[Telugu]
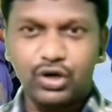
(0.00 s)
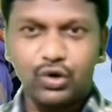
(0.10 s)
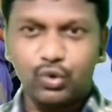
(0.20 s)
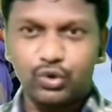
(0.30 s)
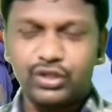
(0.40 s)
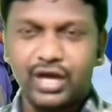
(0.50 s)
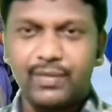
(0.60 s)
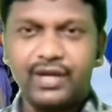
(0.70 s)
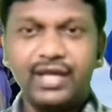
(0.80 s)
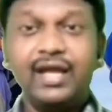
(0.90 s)
చోట్ల కుదరదు
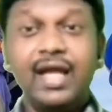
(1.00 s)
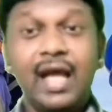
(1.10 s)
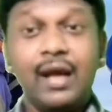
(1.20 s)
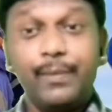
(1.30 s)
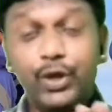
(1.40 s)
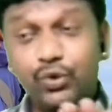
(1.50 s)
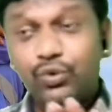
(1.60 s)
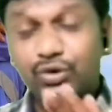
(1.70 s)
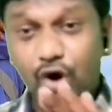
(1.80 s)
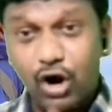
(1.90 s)
కాబట్టి మీరు
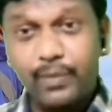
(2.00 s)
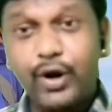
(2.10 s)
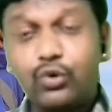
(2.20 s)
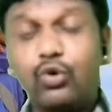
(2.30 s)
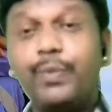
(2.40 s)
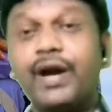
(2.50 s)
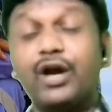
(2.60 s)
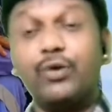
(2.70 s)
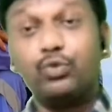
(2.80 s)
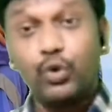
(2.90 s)
గవర్నమెంట్ రూల్
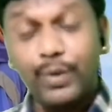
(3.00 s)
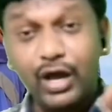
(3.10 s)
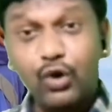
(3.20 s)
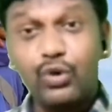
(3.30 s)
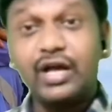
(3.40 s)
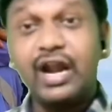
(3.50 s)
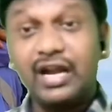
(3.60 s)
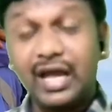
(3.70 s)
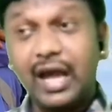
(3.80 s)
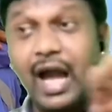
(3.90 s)
ప్రకారం దుబాయ్లో
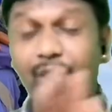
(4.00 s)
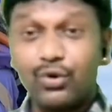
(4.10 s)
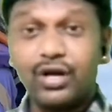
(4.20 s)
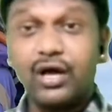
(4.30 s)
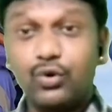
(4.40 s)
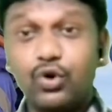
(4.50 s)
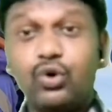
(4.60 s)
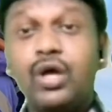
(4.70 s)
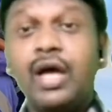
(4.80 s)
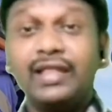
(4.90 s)
ఉండాలంటే అక్కడ ఉన్న
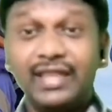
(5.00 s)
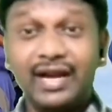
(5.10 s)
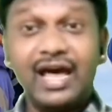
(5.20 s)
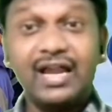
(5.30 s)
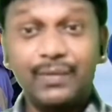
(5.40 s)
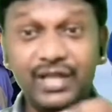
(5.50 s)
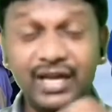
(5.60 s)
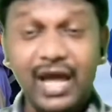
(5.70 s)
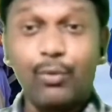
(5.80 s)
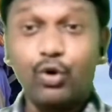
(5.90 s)
రోజులు తినడానికి మీ
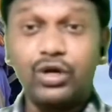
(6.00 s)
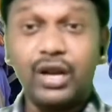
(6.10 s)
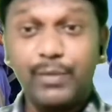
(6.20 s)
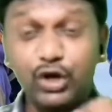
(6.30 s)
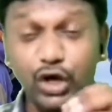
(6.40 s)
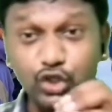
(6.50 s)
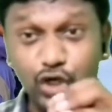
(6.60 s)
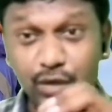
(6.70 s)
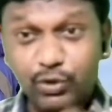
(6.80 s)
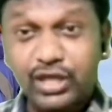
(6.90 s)
దగ్గర అమౌంట్ ఉండాలి మీ
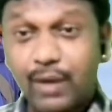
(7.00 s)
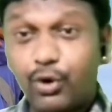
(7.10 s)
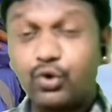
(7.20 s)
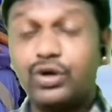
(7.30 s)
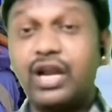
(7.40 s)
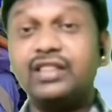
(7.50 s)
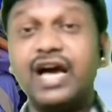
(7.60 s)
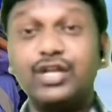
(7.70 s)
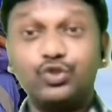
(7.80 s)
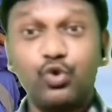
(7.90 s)
ఖర్చుల నిమిత్తం అమౌంట్ ఉండాలి
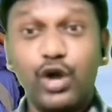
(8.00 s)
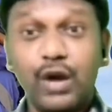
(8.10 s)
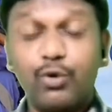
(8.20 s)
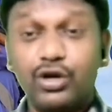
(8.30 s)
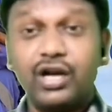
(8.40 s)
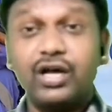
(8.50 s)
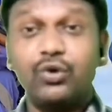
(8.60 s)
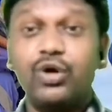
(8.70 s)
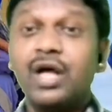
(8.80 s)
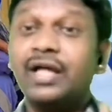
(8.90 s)
దాన్ని సో అమౌంట్
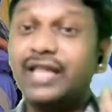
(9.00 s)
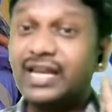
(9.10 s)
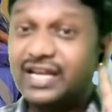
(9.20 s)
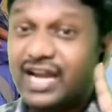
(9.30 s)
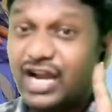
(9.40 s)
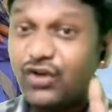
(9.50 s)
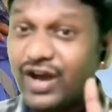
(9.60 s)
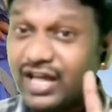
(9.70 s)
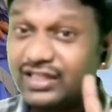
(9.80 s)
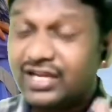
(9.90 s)
అంటారు దాన్ని రెండు
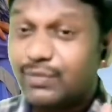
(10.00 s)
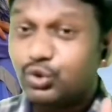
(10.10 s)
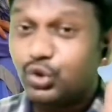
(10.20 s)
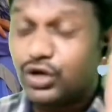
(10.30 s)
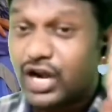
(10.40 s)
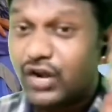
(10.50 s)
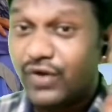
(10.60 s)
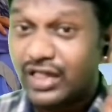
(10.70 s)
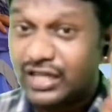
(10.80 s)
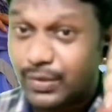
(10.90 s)
వేల దిరమ్స్ రెండు
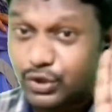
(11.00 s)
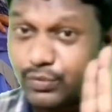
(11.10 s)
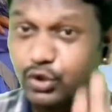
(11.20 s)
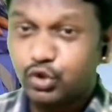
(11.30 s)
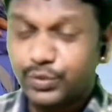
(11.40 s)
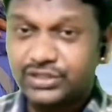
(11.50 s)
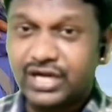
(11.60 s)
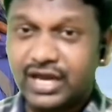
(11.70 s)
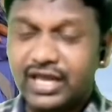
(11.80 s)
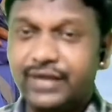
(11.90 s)
వేల దిరమ్స్ మీరు
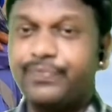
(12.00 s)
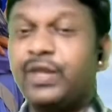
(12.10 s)
చూపించాలి